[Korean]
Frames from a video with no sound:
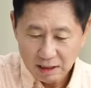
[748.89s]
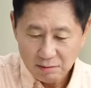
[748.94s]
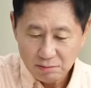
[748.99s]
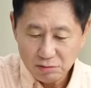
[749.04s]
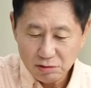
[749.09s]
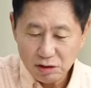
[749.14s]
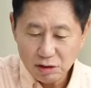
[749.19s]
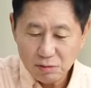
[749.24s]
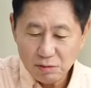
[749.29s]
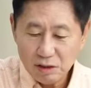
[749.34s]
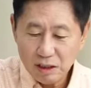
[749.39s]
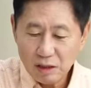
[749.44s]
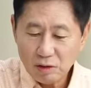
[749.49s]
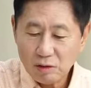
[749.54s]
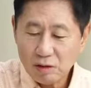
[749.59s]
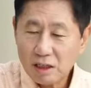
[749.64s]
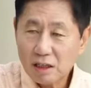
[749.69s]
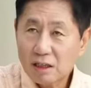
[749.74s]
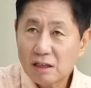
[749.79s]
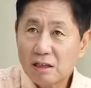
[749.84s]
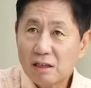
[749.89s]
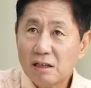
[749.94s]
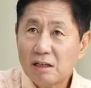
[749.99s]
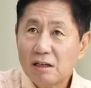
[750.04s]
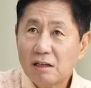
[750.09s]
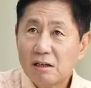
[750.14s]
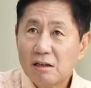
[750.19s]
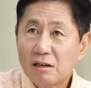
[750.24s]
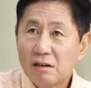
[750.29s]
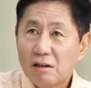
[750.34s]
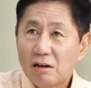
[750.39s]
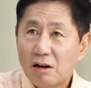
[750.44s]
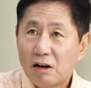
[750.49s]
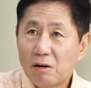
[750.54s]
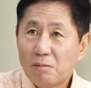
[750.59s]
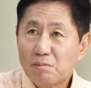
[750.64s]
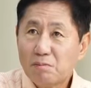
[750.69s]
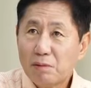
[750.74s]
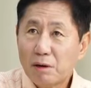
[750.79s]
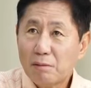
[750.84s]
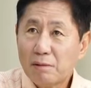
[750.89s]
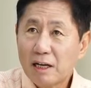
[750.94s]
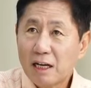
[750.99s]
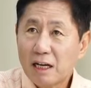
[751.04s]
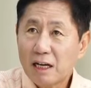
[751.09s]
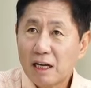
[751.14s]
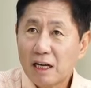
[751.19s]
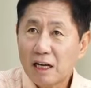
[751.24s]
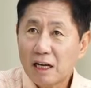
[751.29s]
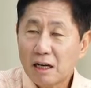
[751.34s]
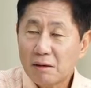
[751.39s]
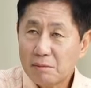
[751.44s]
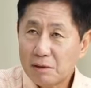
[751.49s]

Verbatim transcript: 무소불위의 권한을 헌법에